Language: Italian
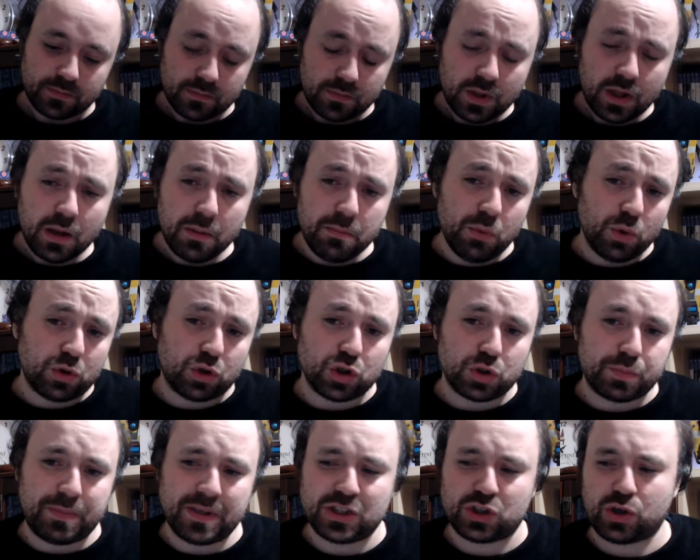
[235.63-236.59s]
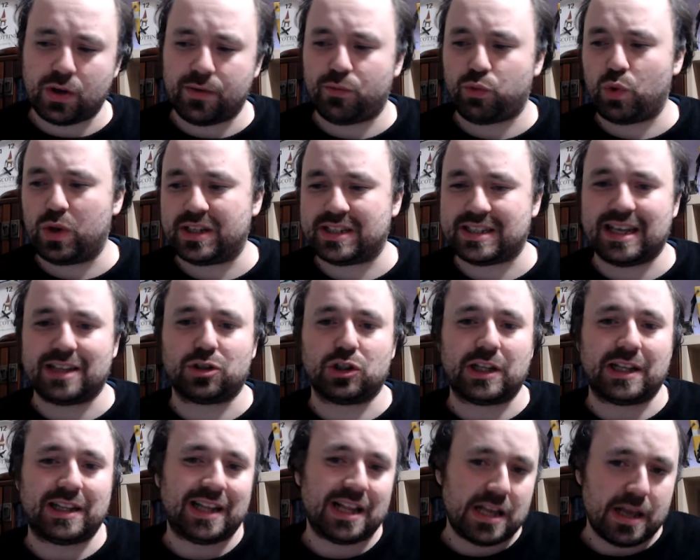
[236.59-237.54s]
molto spesso è influenzato
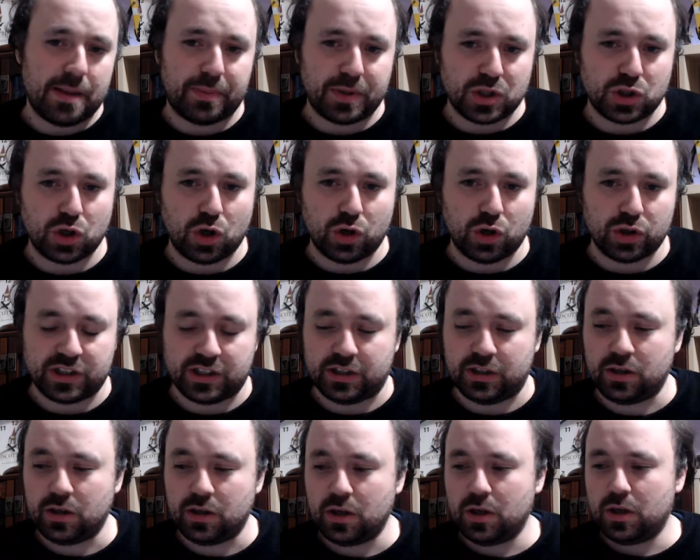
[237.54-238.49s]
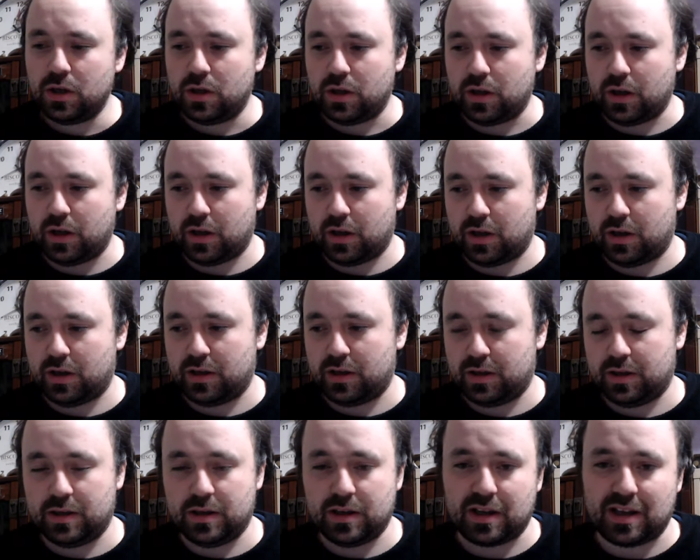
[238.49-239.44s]
da degli episodi
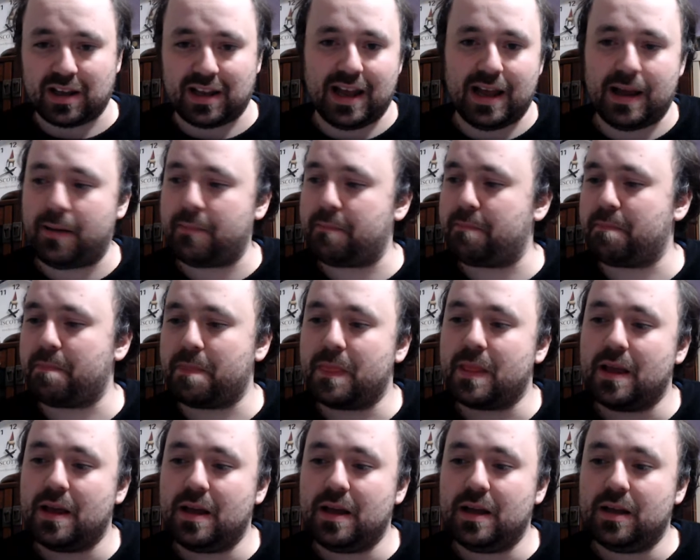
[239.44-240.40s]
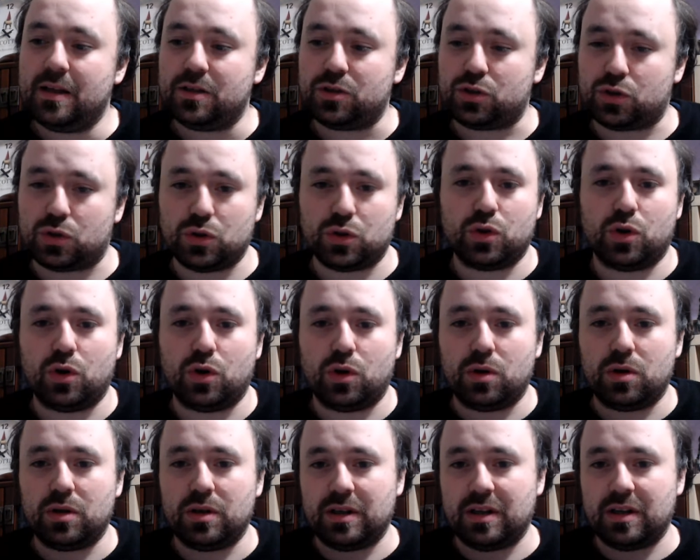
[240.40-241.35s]
eh, che
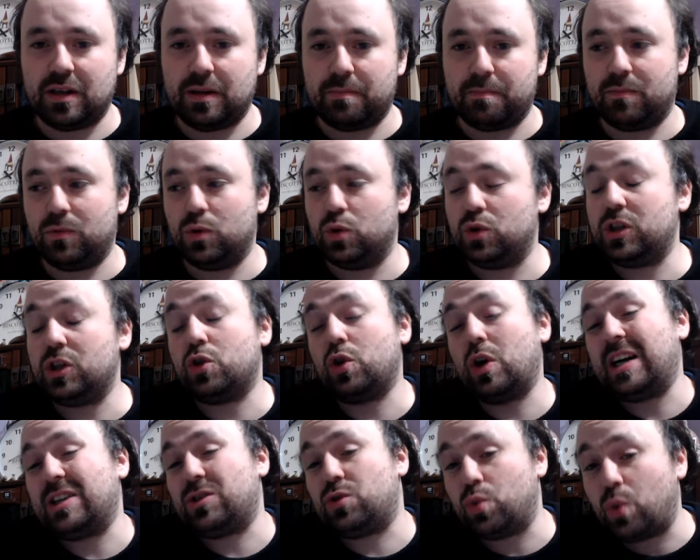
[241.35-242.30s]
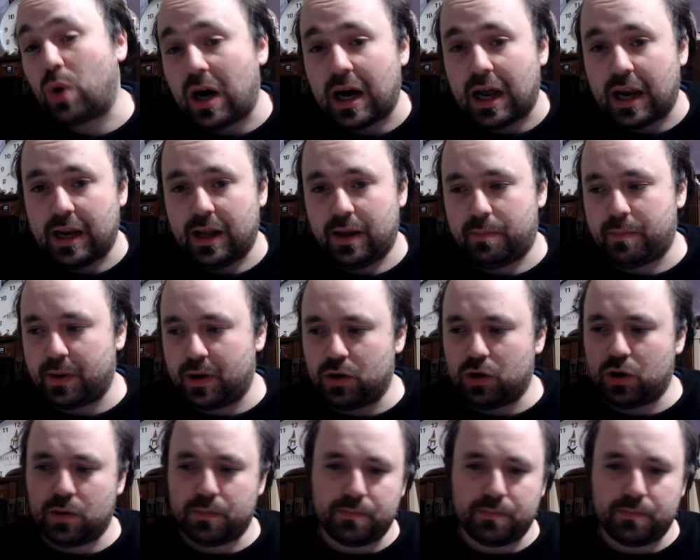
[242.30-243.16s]
sono, eh, non dico casuali, però